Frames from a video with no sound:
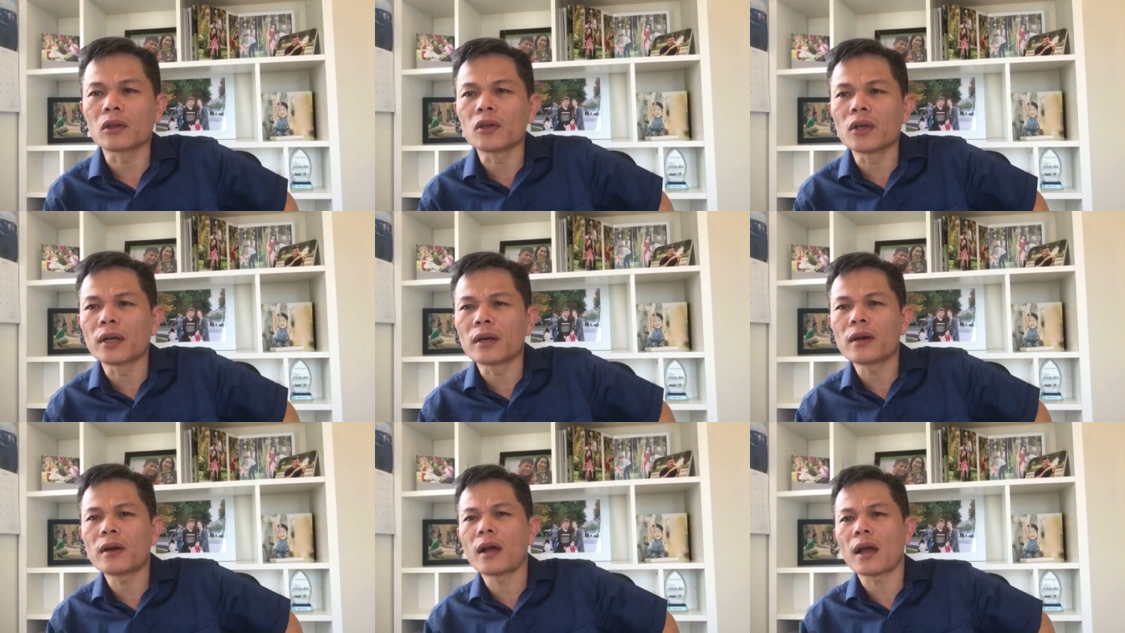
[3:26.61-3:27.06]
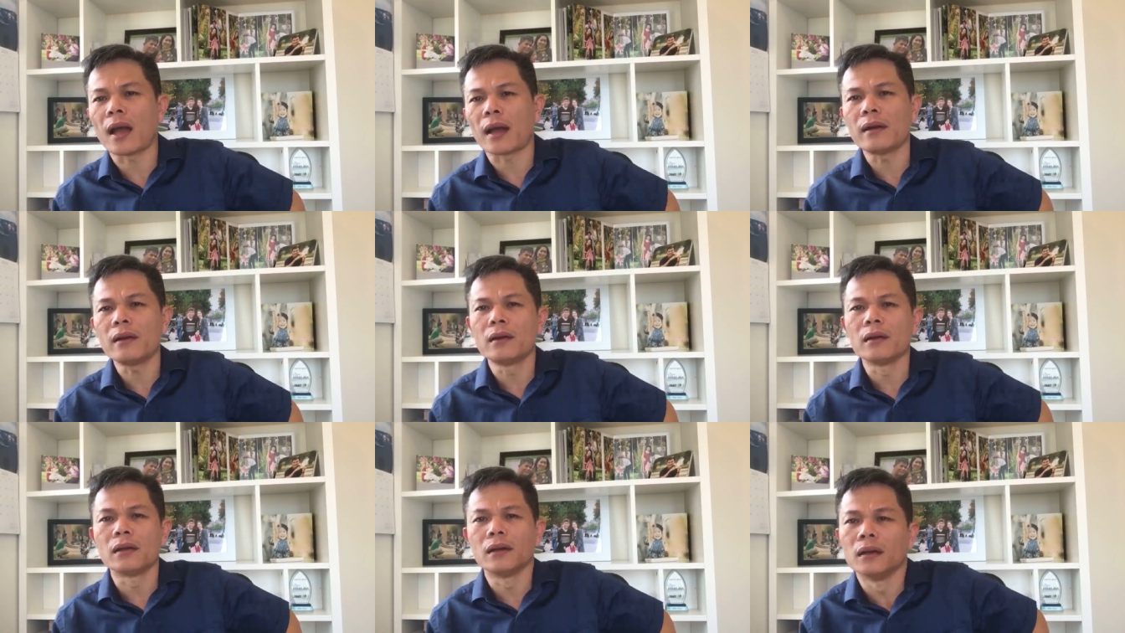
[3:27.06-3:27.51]
tư duy đó nó
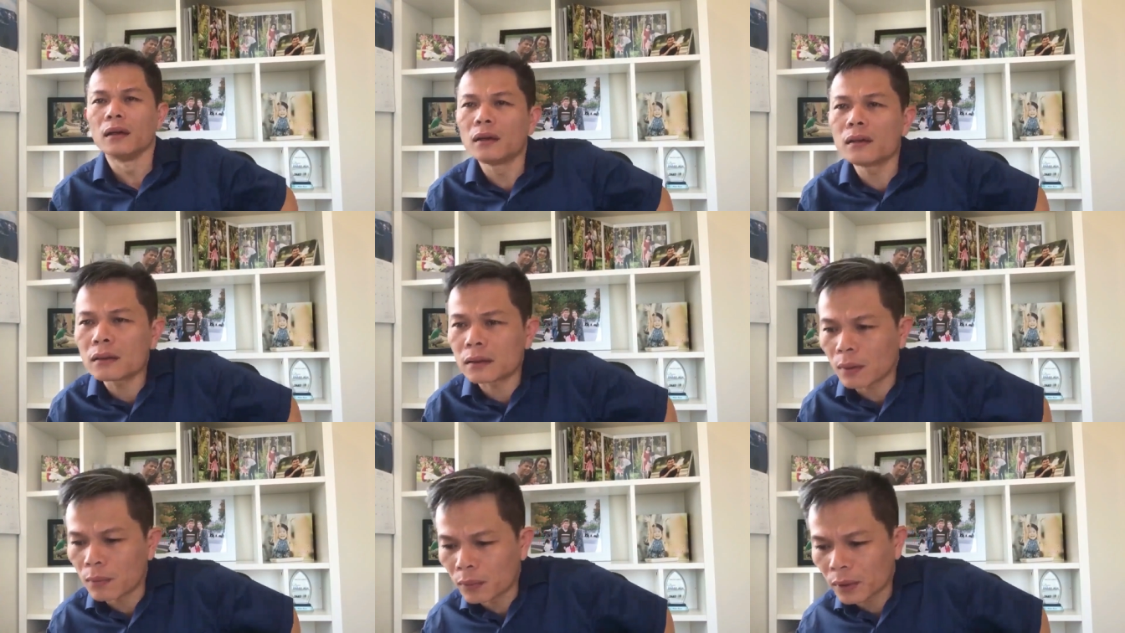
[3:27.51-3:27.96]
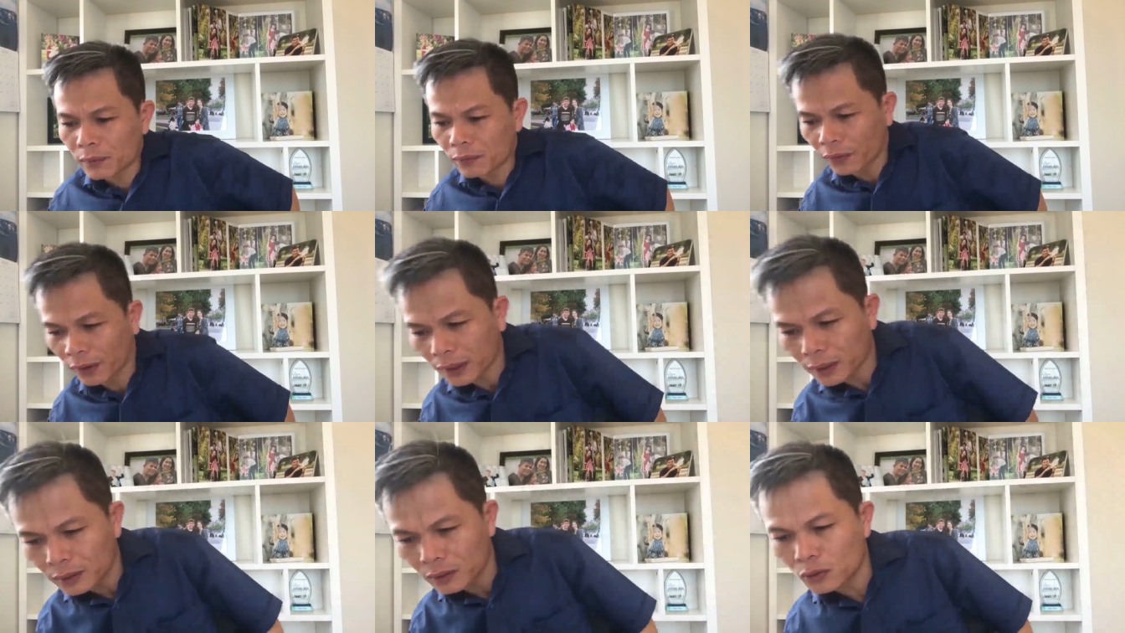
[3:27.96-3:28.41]
ảnh hưởng trong cái
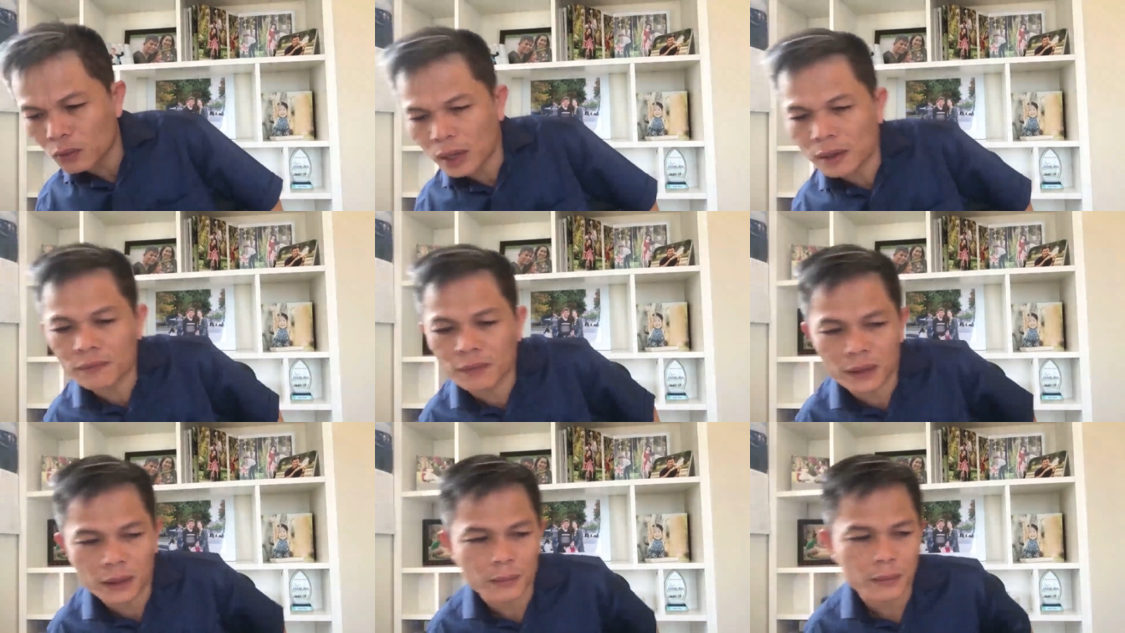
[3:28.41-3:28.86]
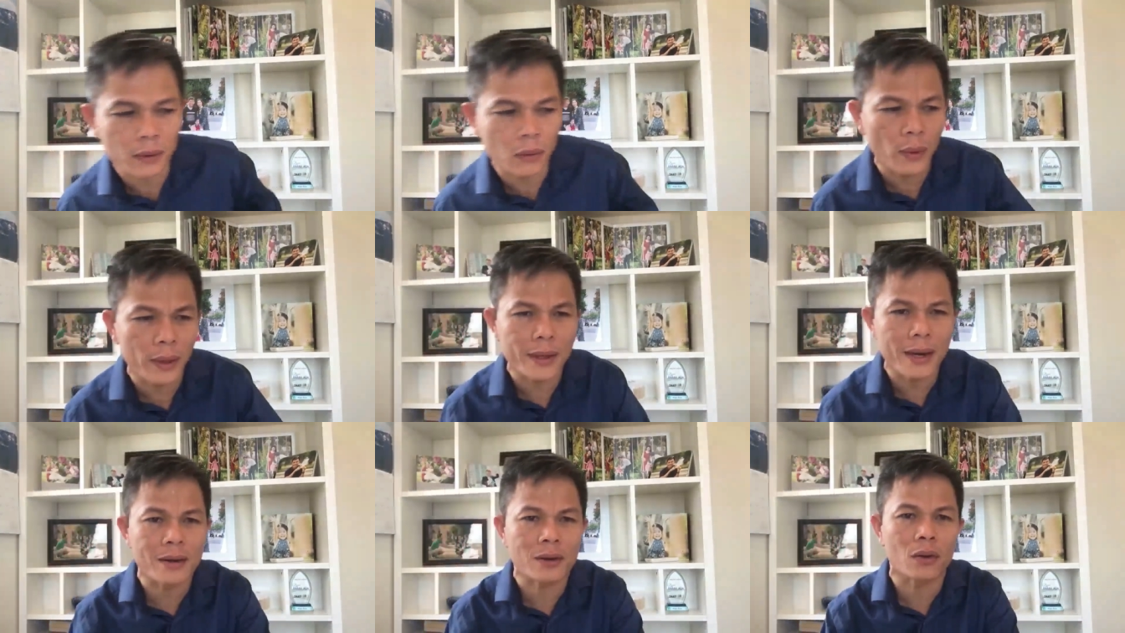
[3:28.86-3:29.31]
việc kinh doanh và trong cái
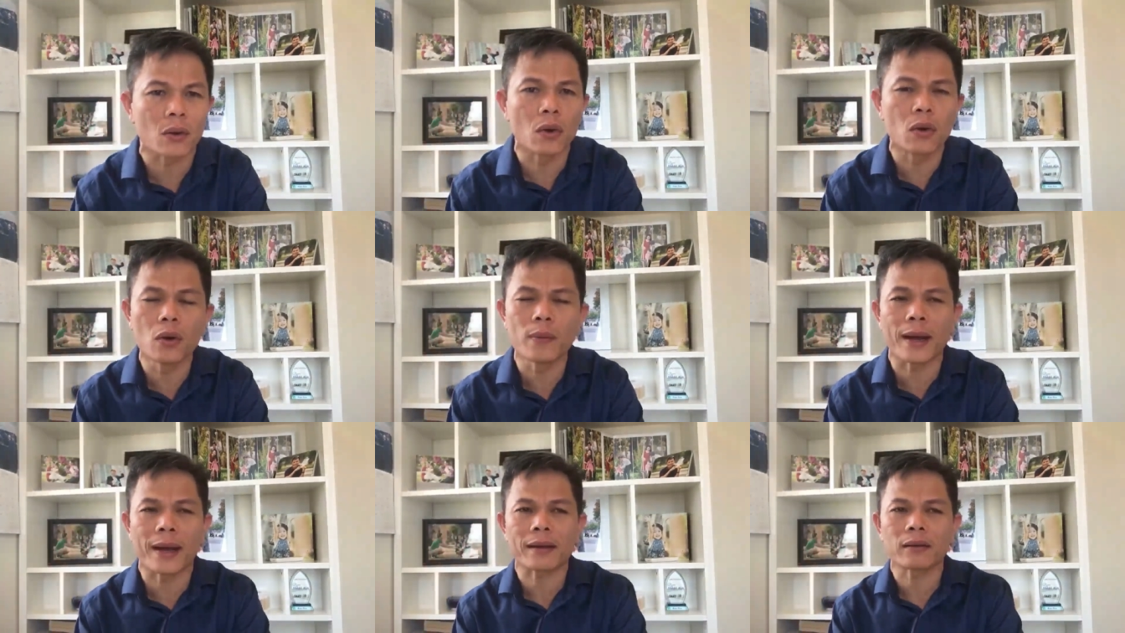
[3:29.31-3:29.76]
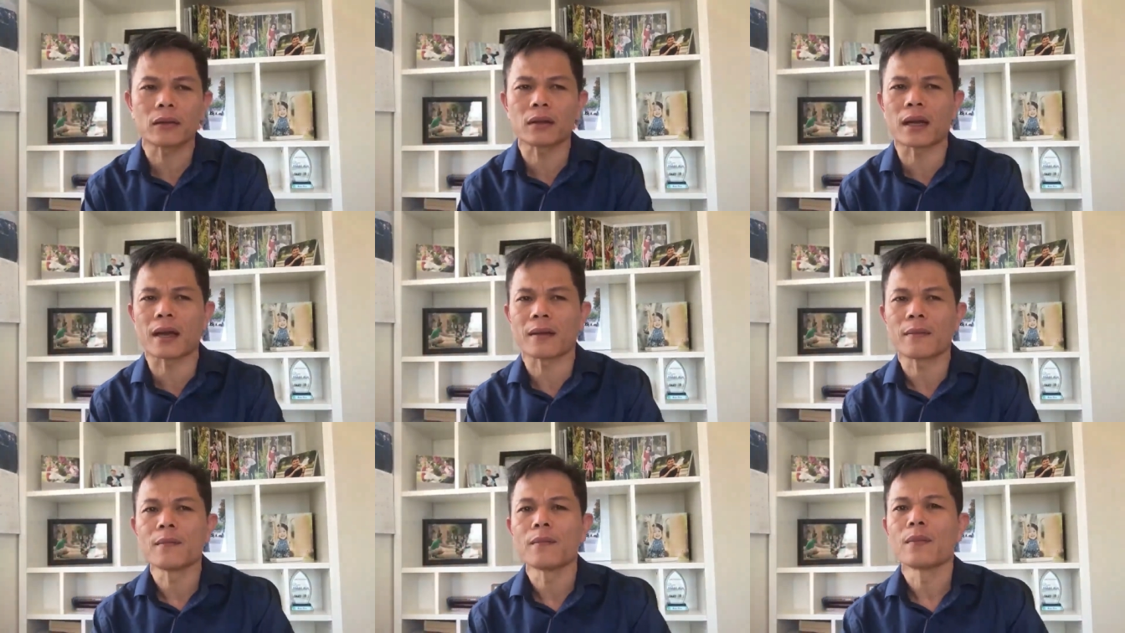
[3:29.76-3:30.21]
quyết định của bạn tức
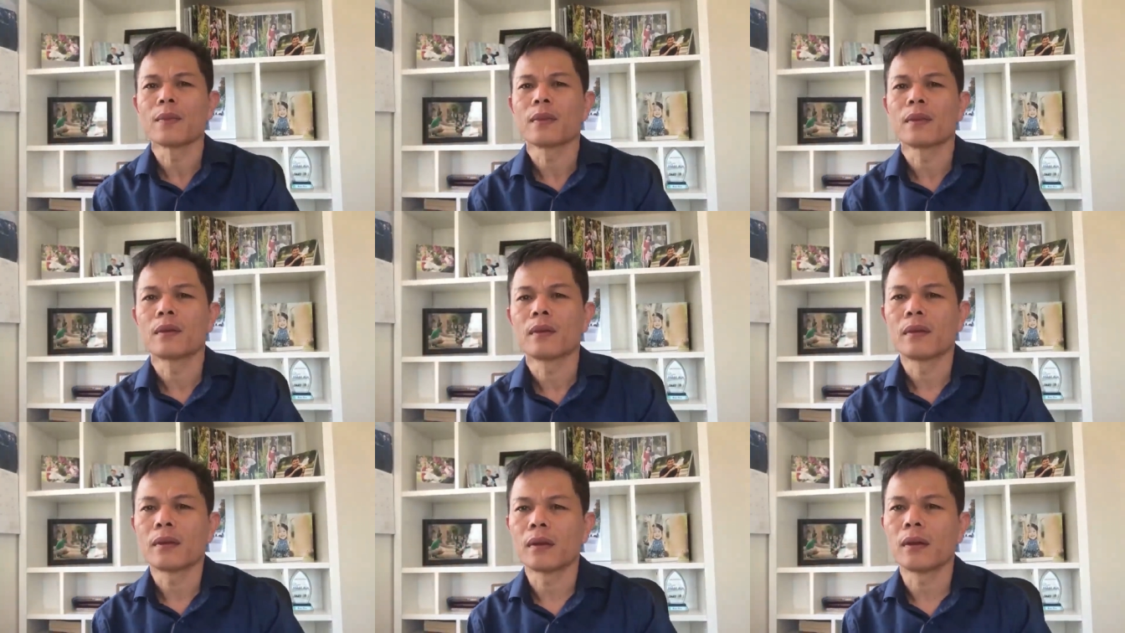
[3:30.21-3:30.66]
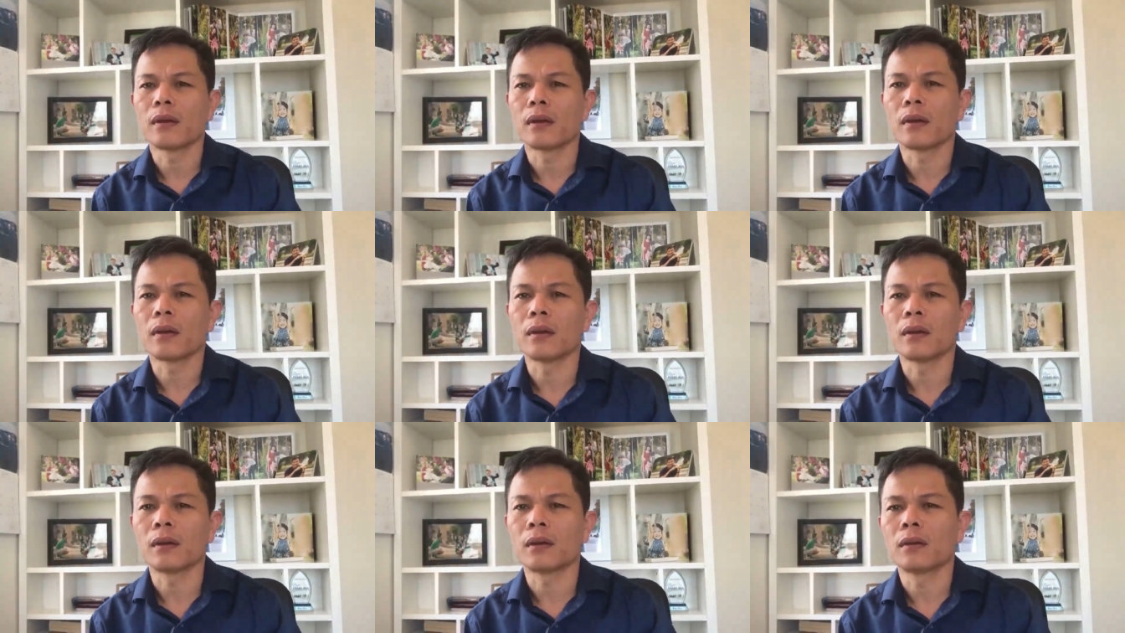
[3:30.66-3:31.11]
là
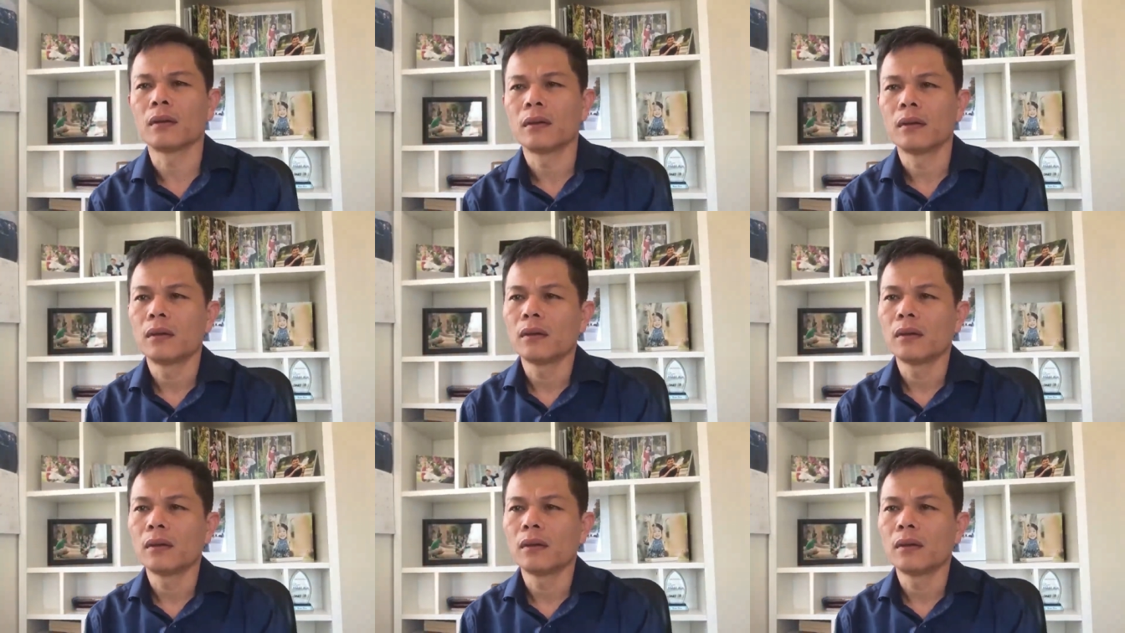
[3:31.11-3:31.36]
à,